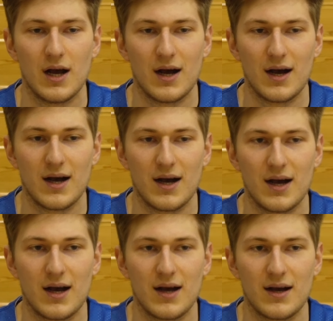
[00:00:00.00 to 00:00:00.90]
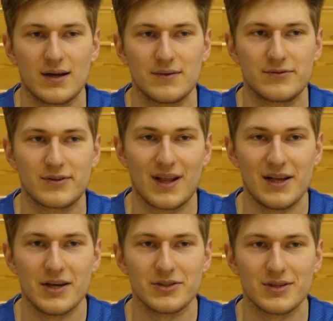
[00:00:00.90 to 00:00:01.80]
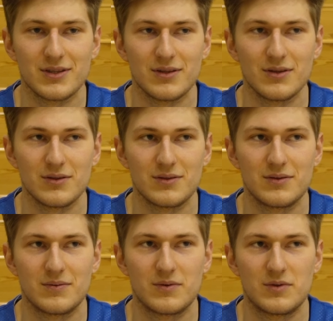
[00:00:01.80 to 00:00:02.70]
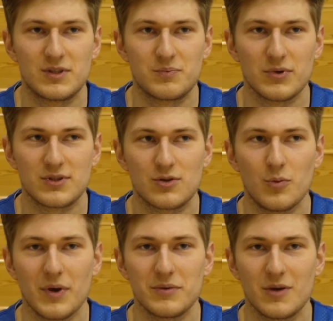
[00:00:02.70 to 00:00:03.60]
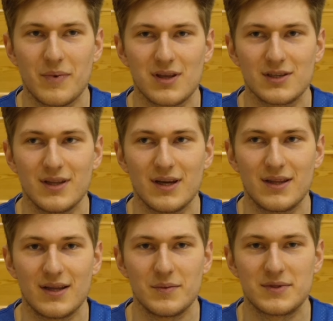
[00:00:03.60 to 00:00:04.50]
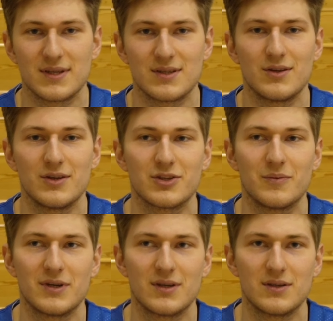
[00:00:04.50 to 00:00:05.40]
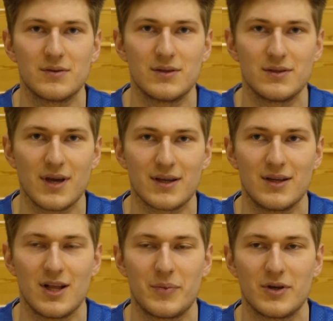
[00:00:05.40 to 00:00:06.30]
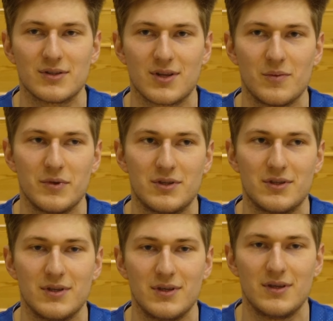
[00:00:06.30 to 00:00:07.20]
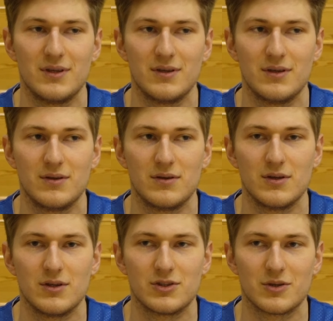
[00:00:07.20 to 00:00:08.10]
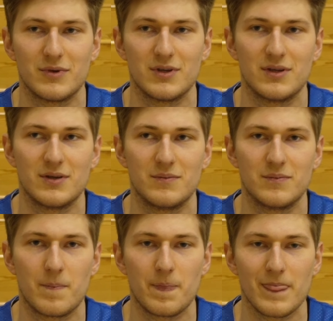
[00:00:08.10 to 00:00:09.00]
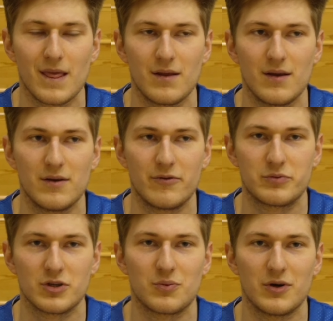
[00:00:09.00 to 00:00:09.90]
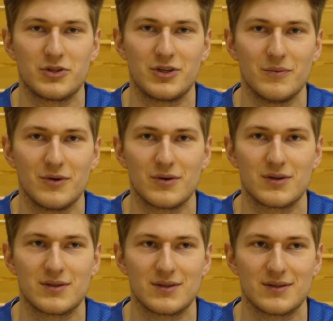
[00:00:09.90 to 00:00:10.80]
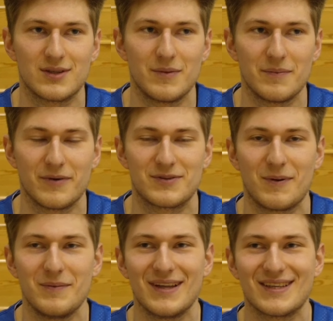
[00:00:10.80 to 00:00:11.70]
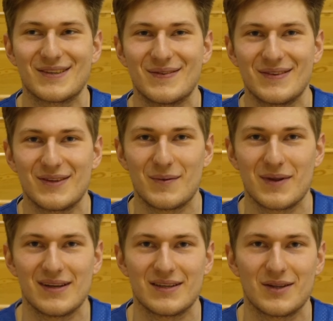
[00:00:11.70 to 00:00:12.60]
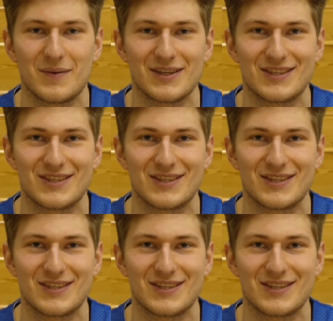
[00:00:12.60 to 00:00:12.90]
A w karierze no, skupiam się bardziej na danym sezonie, żeby jak najlepiej go zrobić i żeby w przyszłości mógł sobie powspominać dobre, dobre